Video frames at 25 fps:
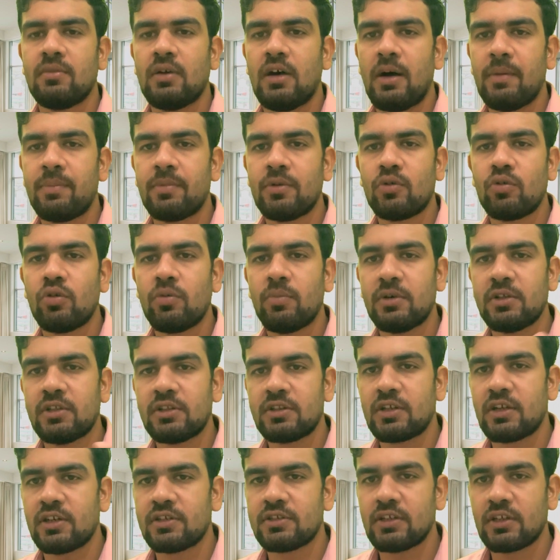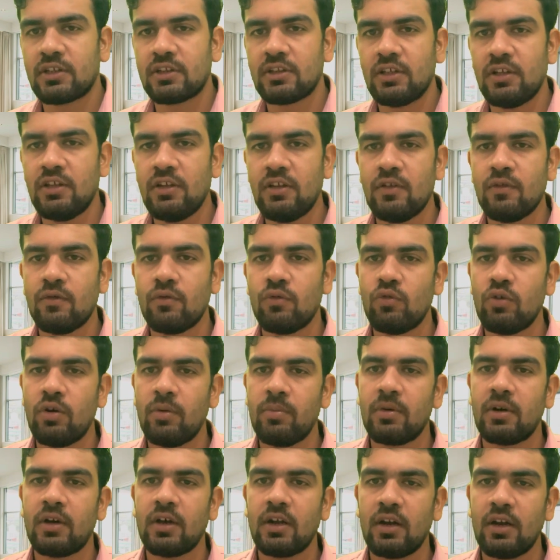आपकी कोई मदद कर सकते हैं वो
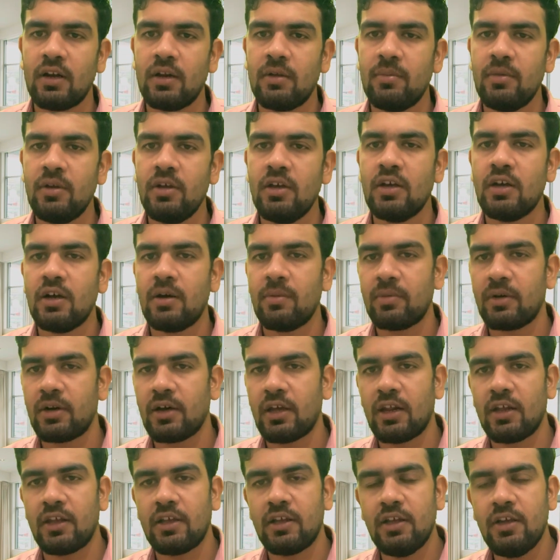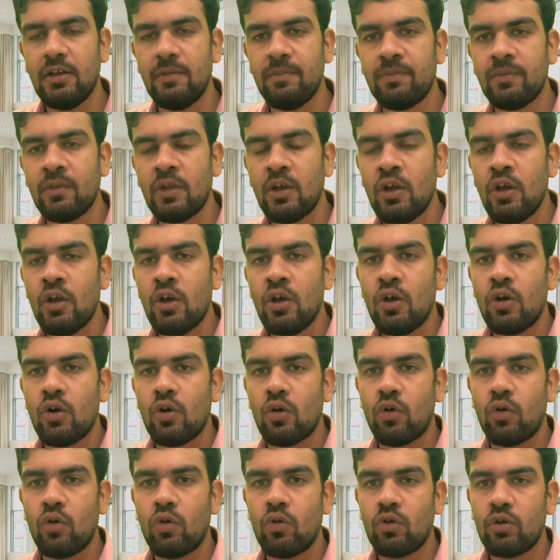हम करने में हम करेंगे
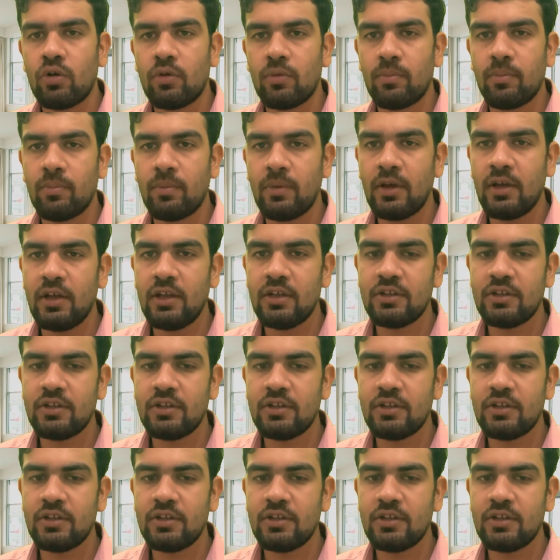और मैं